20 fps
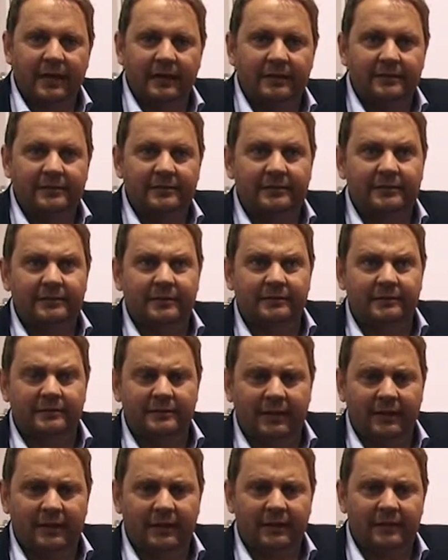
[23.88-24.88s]
zeichnet sich
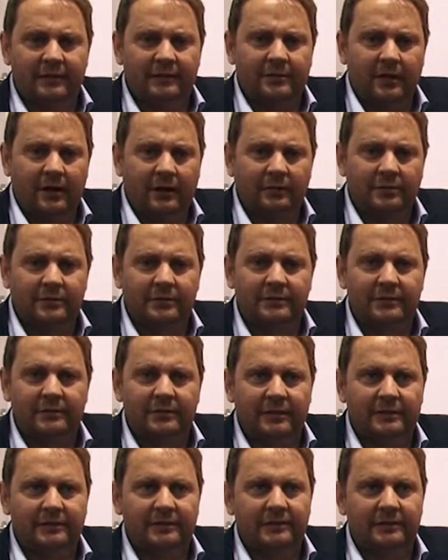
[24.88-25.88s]
das Gerät aus,
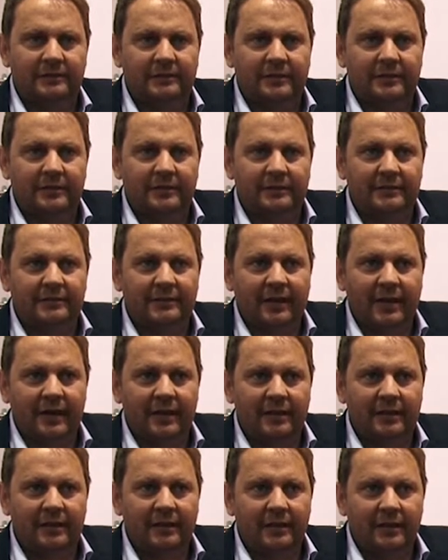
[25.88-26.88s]
dass es äh,
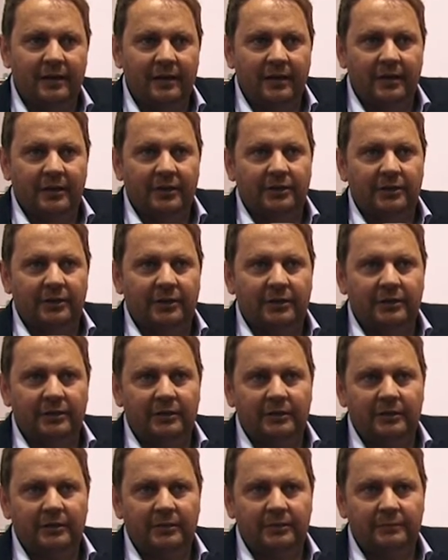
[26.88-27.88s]
drei
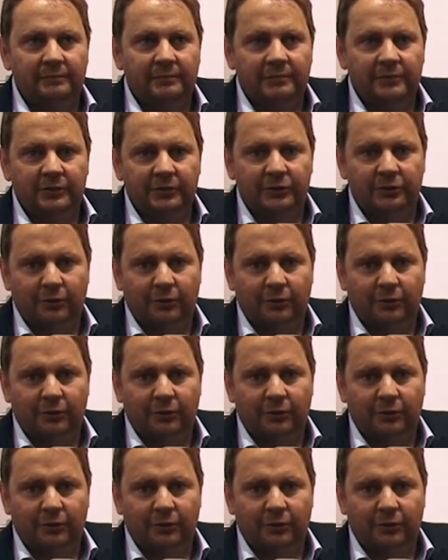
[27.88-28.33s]
ähm,